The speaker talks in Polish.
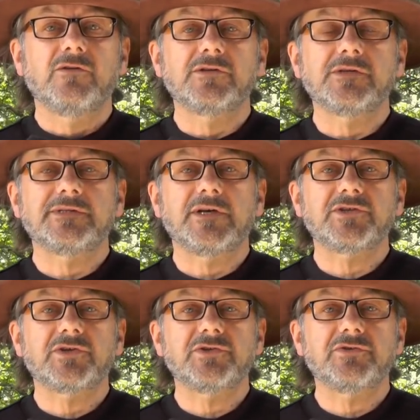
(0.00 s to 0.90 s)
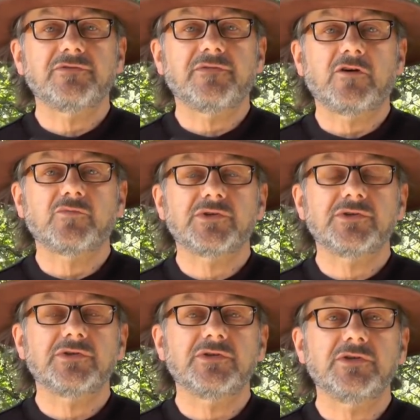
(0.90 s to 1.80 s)
No i ten stan rzeczy trwał
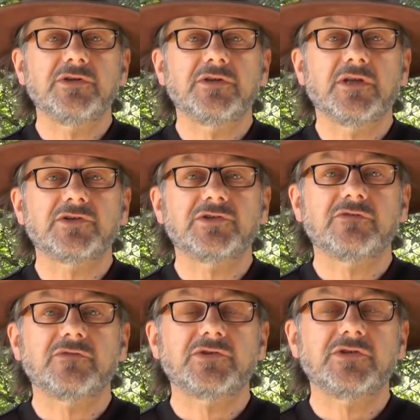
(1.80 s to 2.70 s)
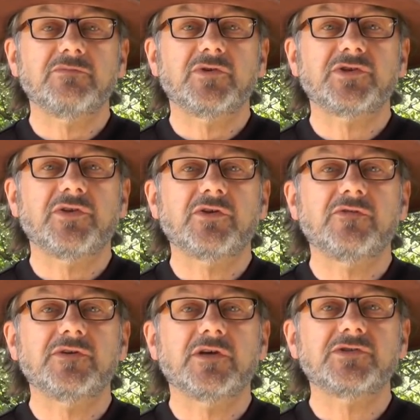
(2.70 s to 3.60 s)
przez dni 11, właściwie bez
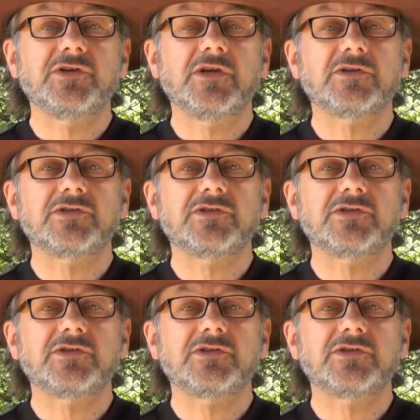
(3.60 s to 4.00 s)
żadnego wyjaśnienia.